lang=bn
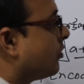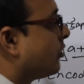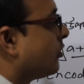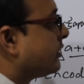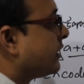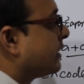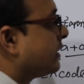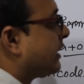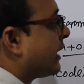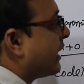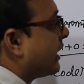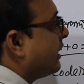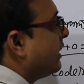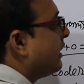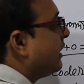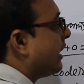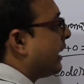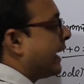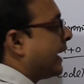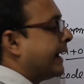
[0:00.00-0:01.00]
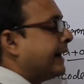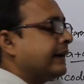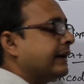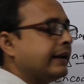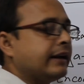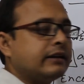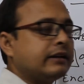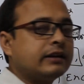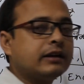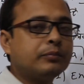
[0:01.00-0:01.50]
অর্থাৎ ক্যারি অ্যান্ড
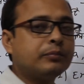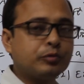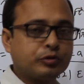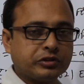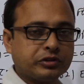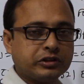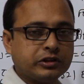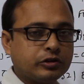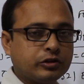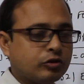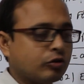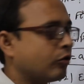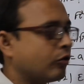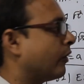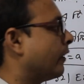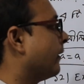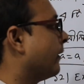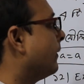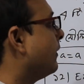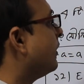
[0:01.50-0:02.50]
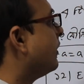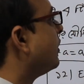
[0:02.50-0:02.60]
গেটকে প্রতিনিধিত্ব করে